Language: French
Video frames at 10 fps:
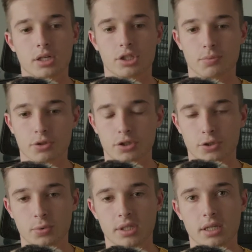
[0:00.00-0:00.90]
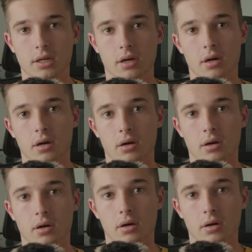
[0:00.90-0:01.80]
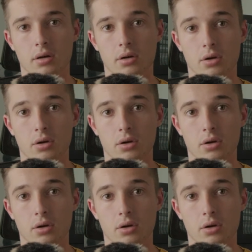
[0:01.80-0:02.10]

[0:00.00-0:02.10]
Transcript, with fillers: je me suis euh,